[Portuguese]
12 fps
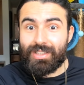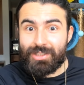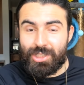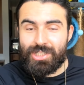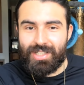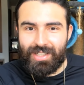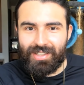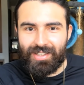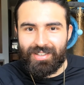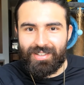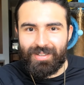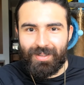da
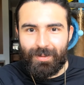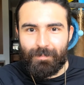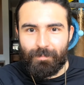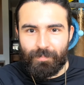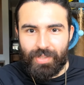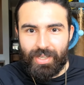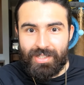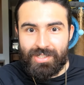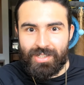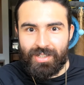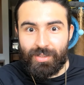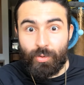tigela.
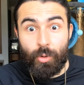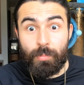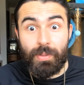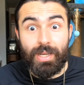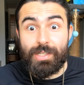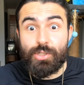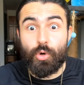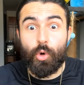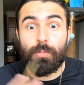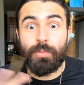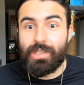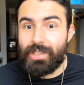Entende? Então compreende
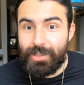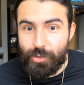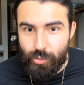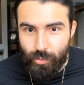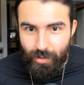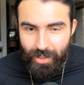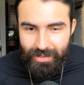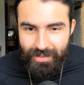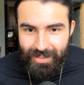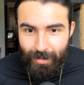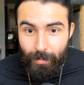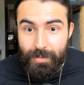como que isso é
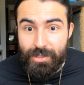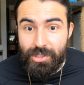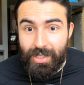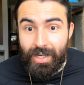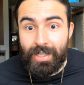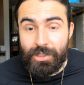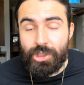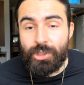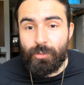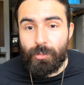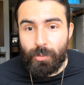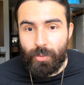extremamente
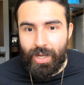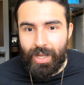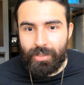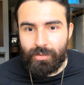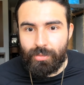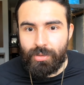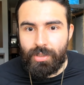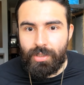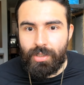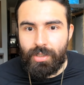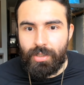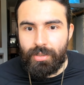negativo para o gato.
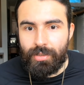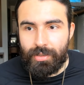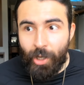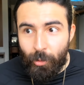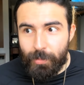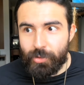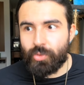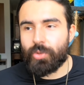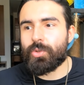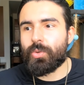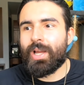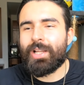Então, pessoal,
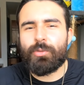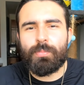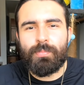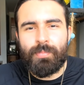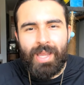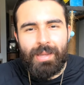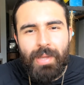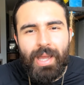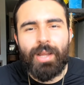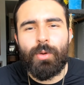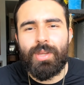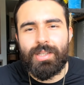seu gato bebe a
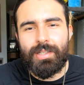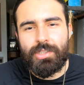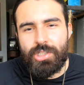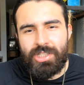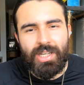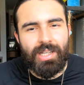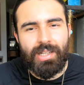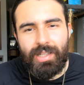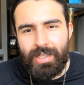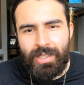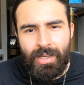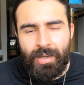aguinha da tigela
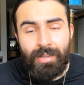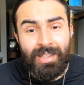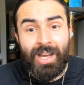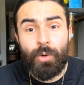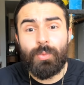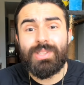ali, não